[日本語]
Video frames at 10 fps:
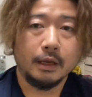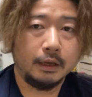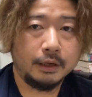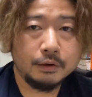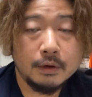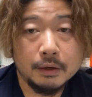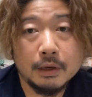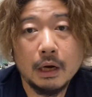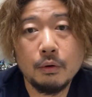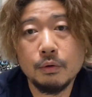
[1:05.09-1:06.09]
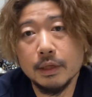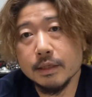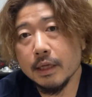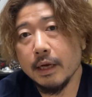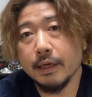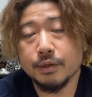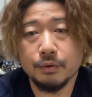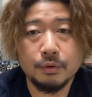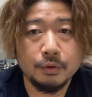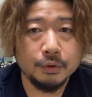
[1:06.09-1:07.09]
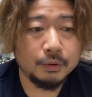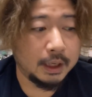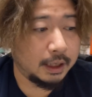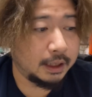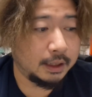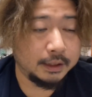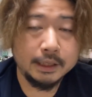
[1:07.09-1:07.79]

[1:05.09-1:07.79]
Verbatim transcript: えー、要は、あの、顔を出さない走行動画